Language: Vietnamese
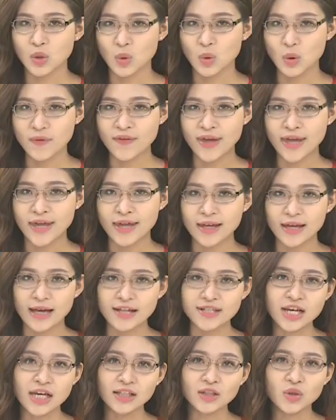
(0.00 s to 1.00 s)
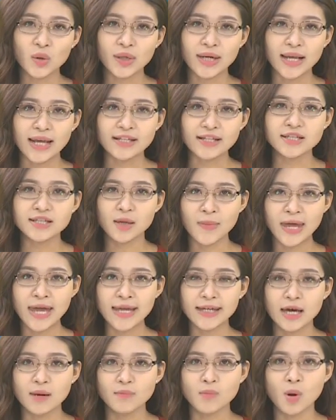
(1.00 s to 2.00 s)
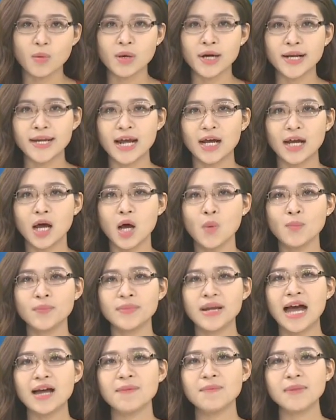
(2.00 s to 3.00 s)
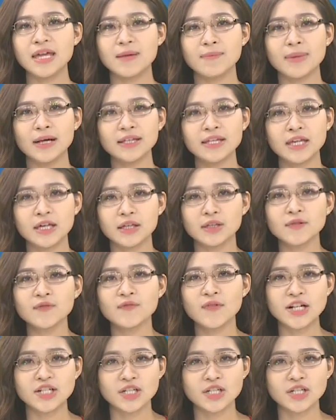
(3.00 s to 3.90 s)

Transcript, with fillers: quý vị, cảnh sát Thụy Điển cho biết một người đàn ông đã bị bắt giữ